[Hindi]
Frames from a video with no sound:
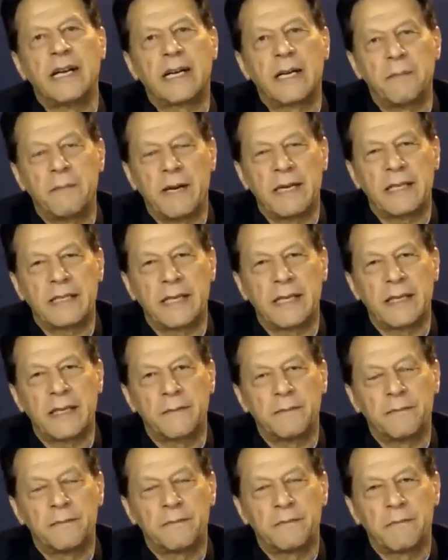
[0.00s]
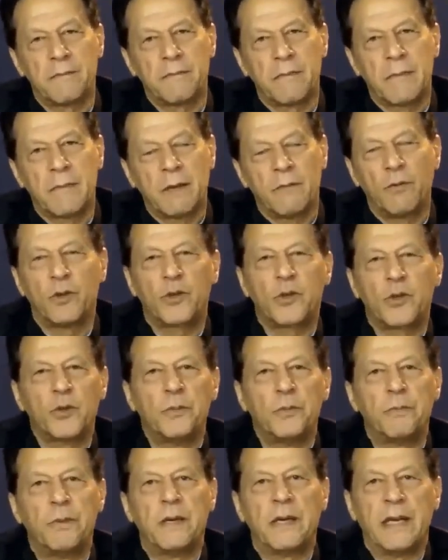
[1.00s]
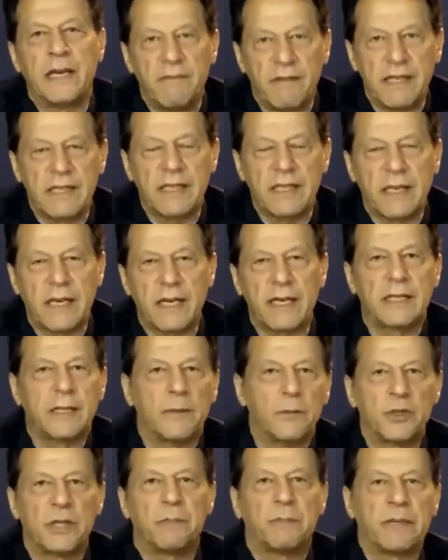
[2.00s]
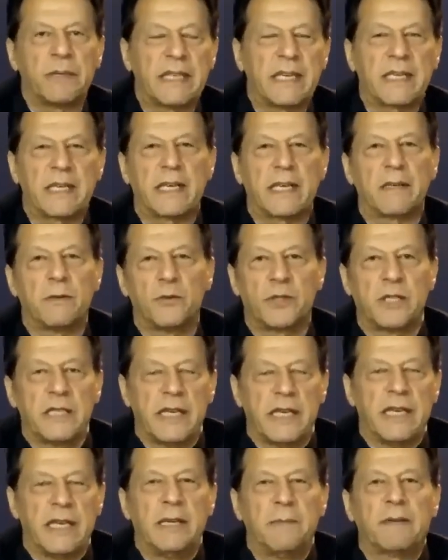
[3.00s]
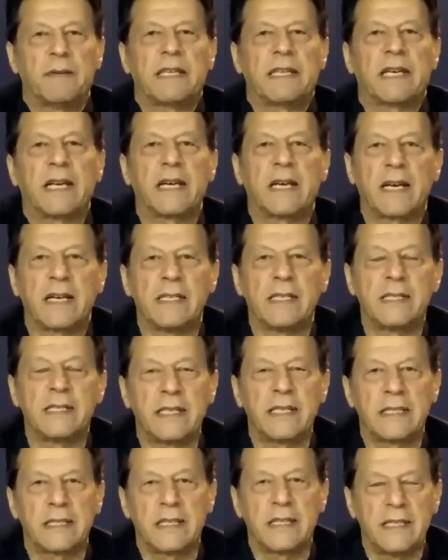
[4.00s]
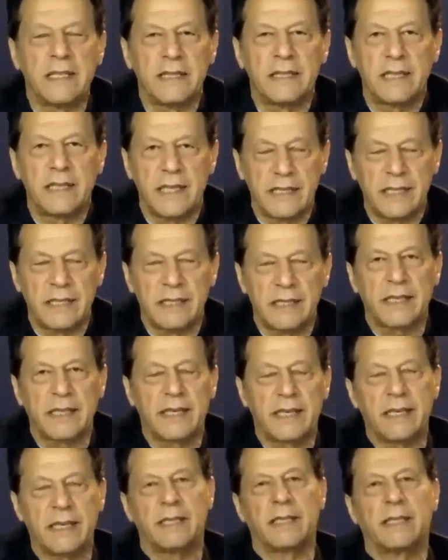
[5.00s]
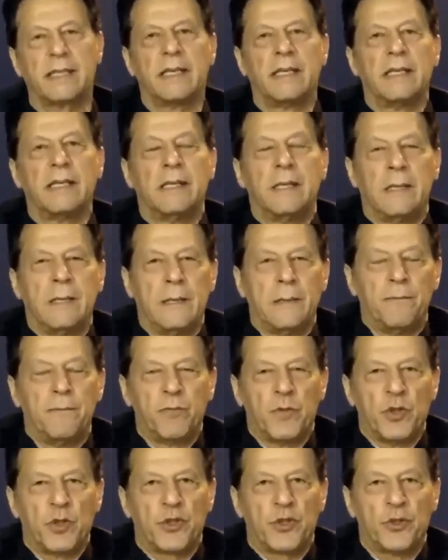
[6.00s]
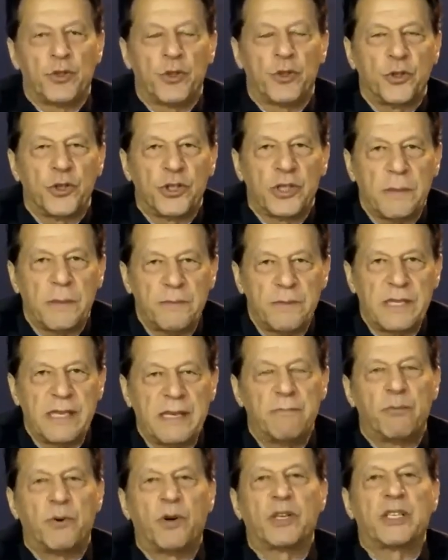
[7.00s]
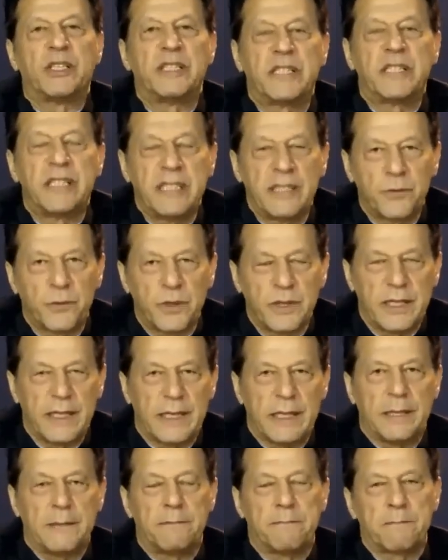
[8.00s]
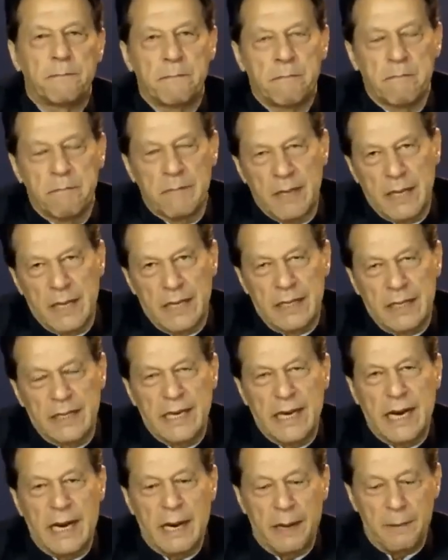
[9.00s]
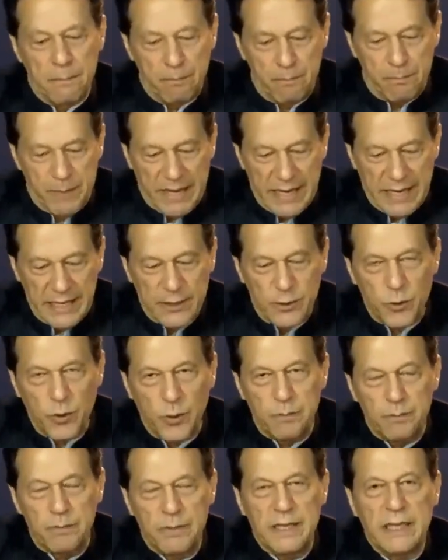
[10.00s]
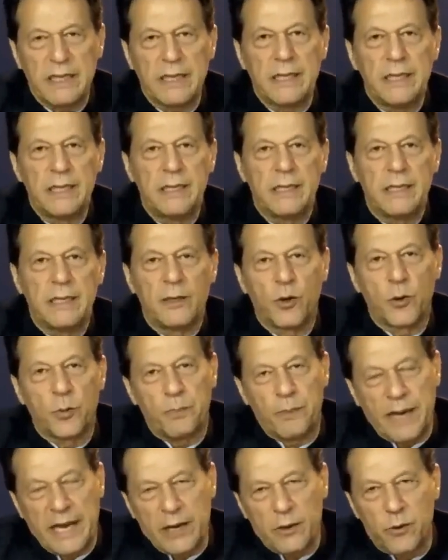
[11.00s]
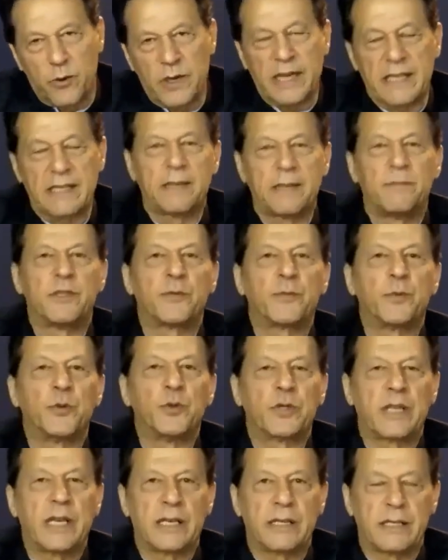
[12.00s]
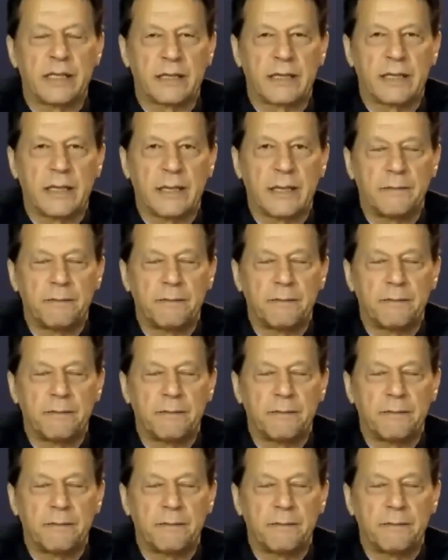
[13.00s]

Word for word: ही लेके बैठ जाए वो क्यों इन्वेस्ट करे जब उसे पता है कि उसे ये नहीं पता कि करेंसी कितनी तेजी से गिरेगी सो so, जो सबसे इंपॉर्टेंट चीज वो ये है कि हम पहले तो अपने रुपए को कैसे मजबूत कर सकते